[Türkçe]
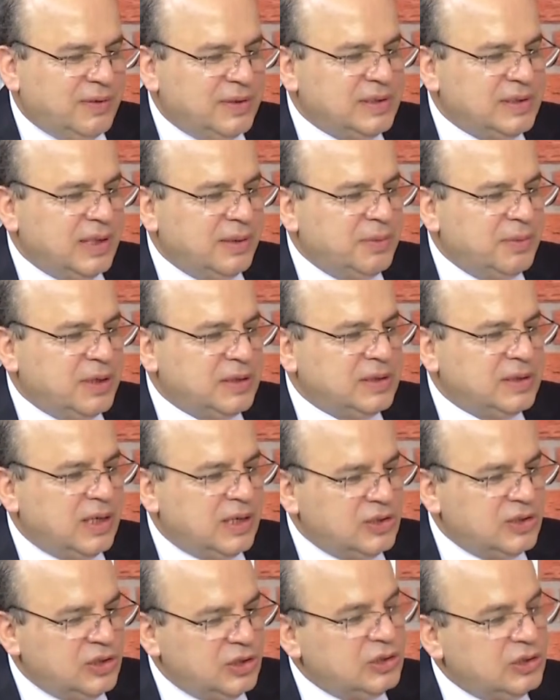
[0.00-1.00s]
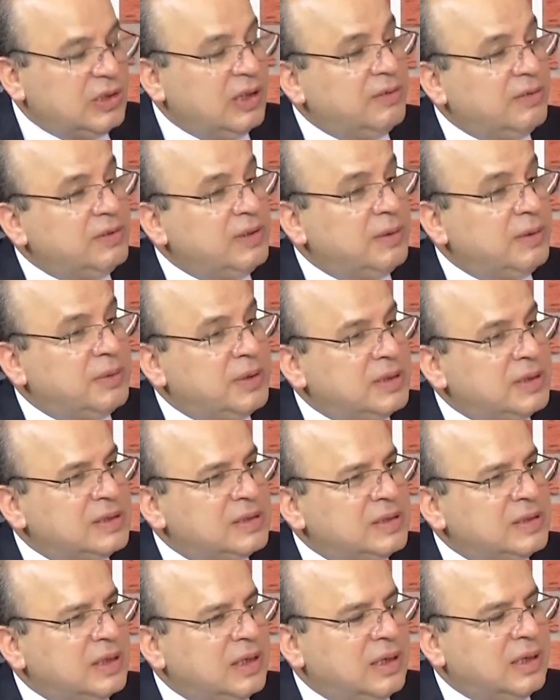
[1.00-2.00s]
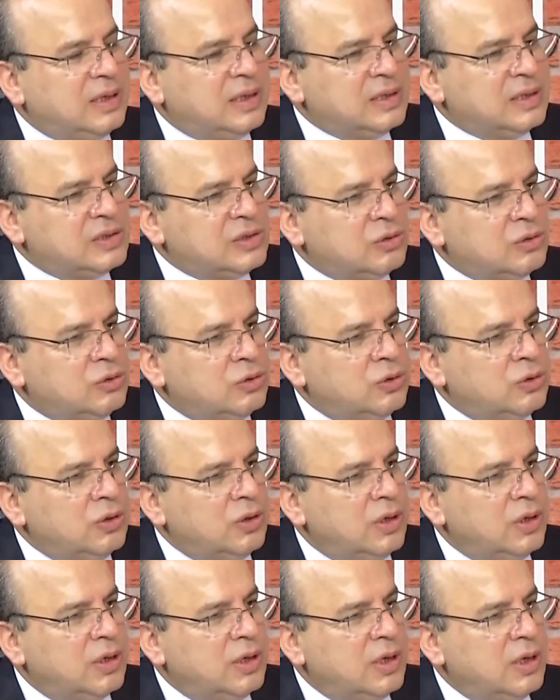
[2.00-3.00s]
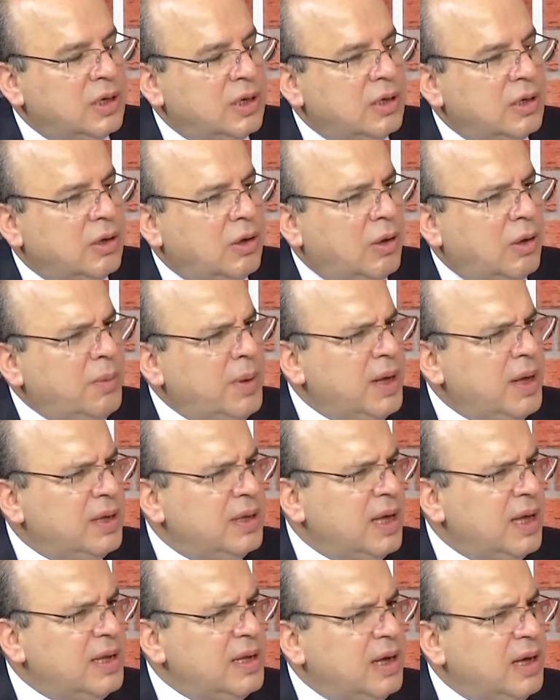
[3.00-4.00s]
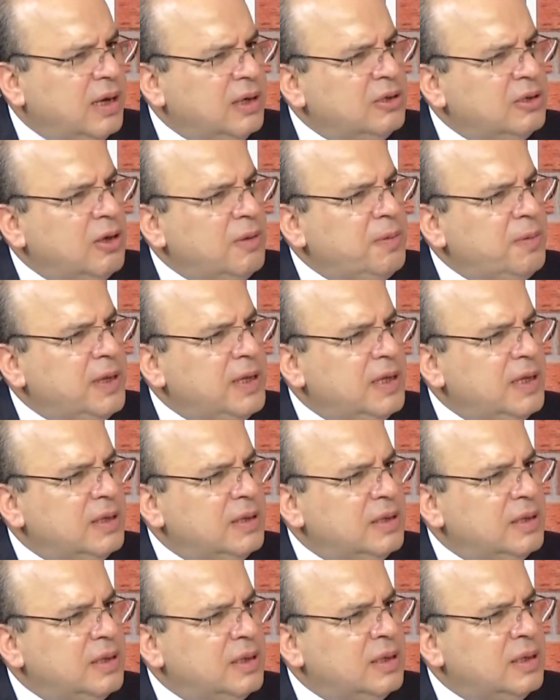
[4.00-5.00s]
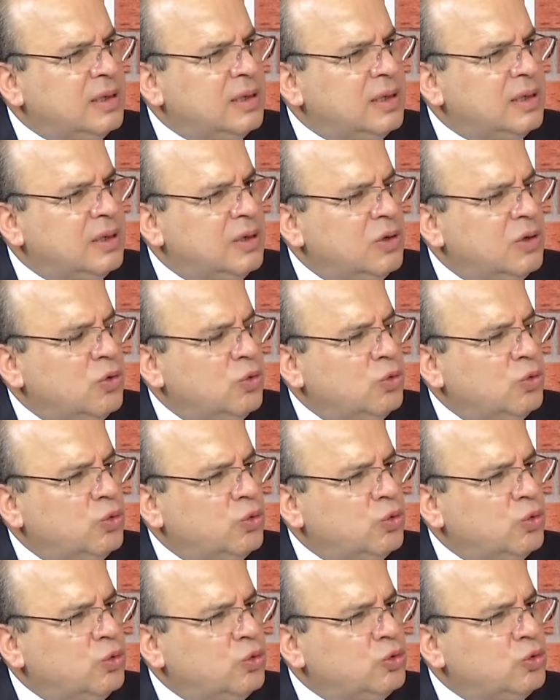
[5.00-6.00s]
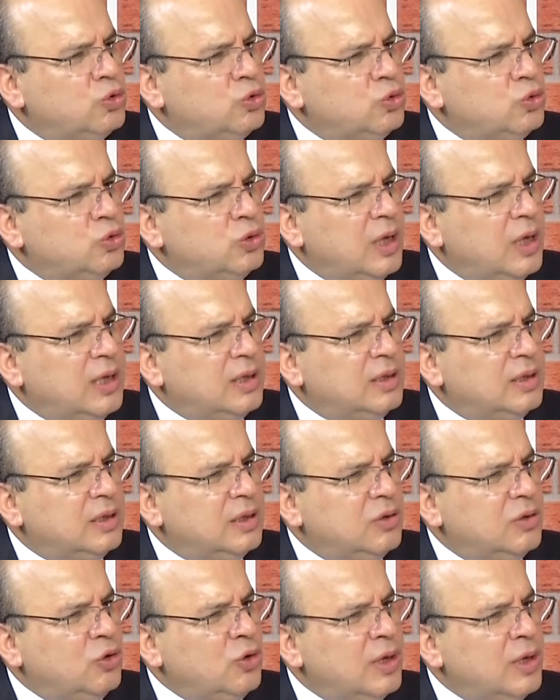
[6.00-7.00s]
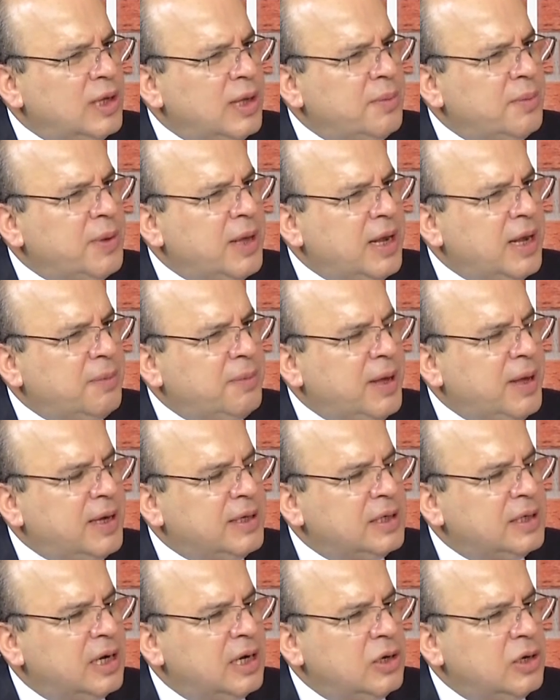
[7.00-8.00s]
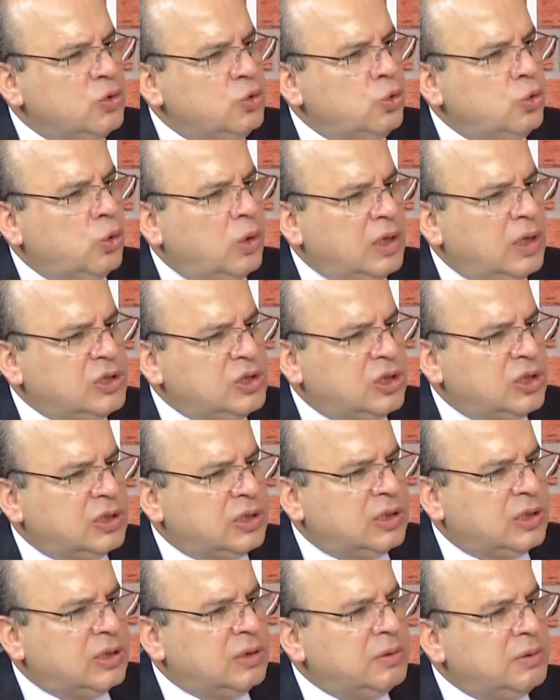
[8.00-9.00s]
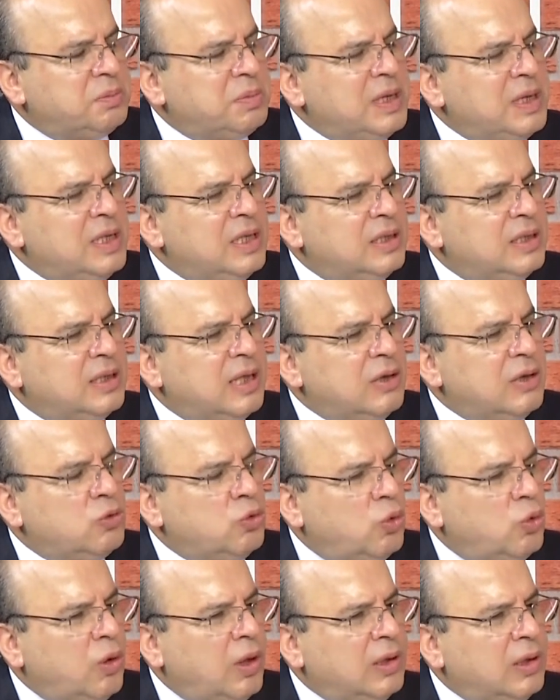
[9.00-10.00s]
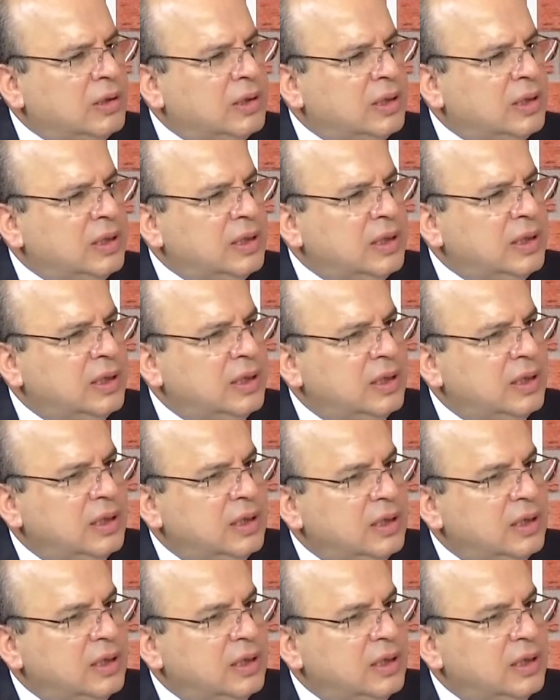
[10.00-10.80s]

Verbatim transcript: Kafası da biraz karışık, lafı da biraz kesiliyor. Ama yani AKP'nin e, kuruluşundan o yana beraber yola çıktığı, birlikte yol aldığı